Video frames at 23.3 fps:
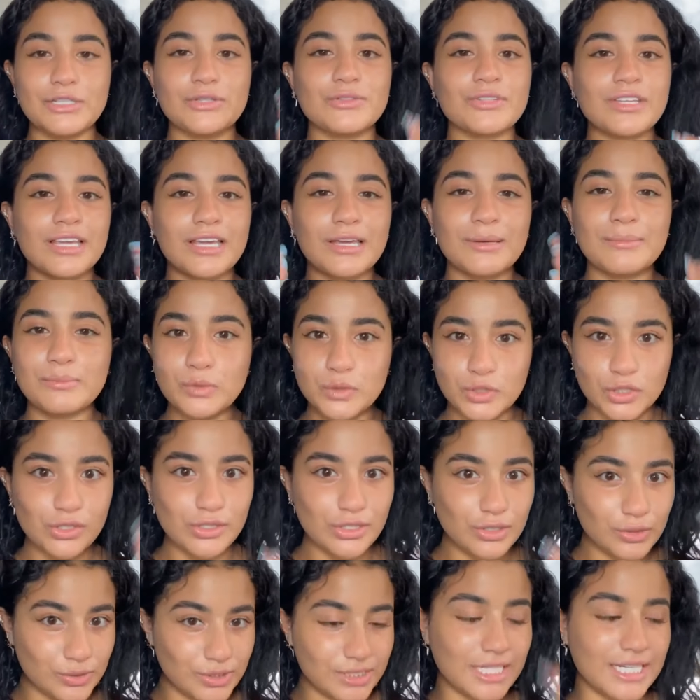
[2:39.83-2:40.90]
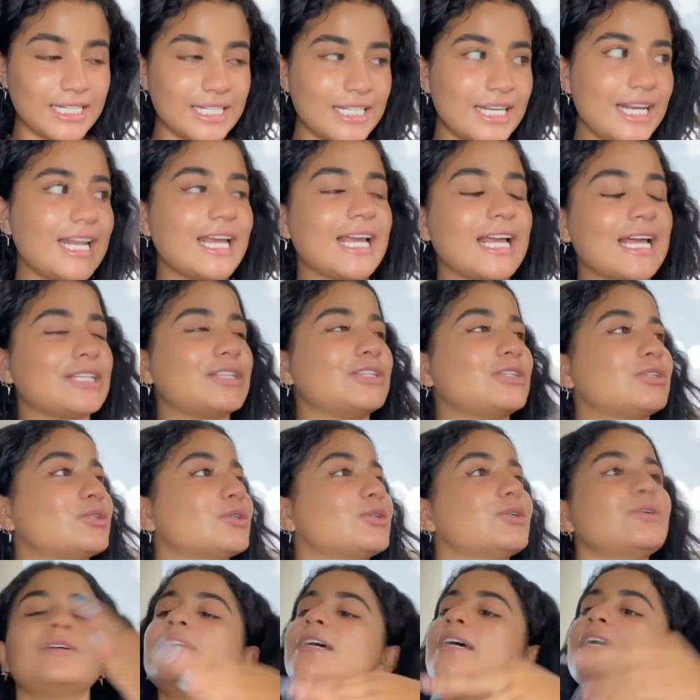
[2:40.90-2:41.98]
Y yo sé que a muchos de ustedes le
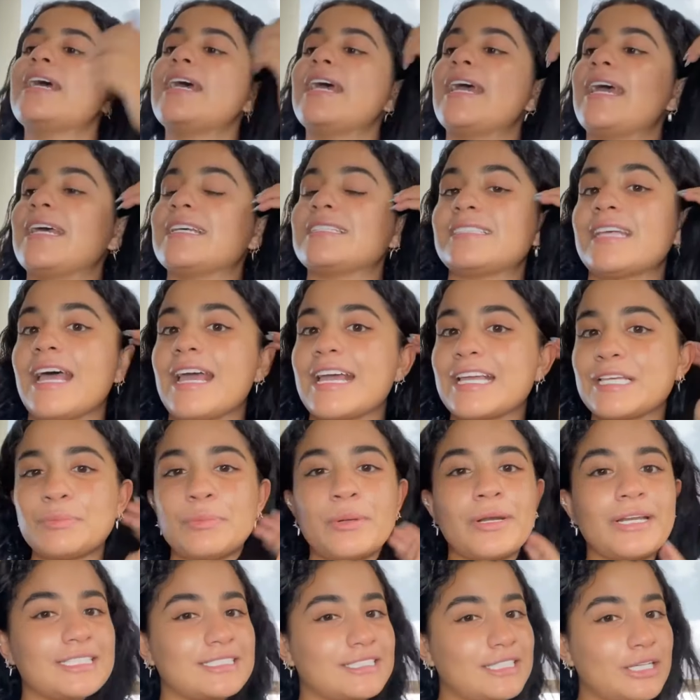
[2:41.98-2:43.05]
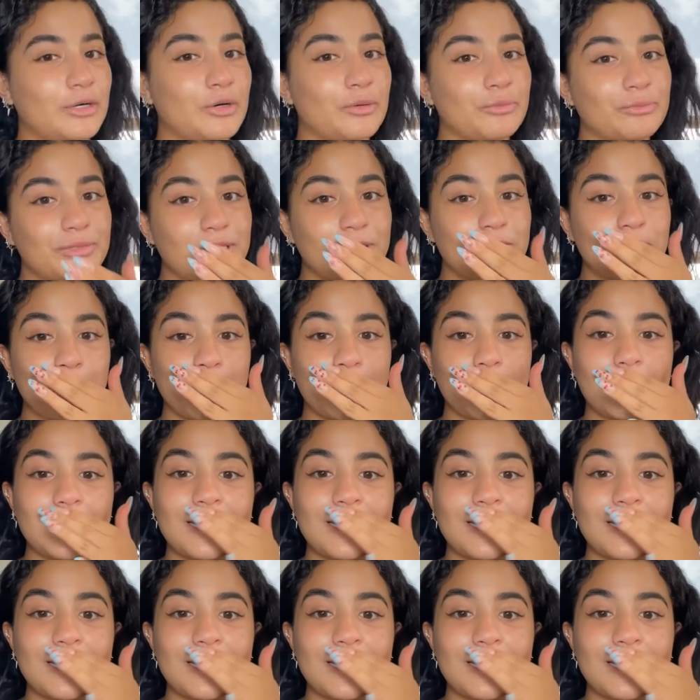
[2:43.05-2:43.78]
encantó esa experiencia conmigo.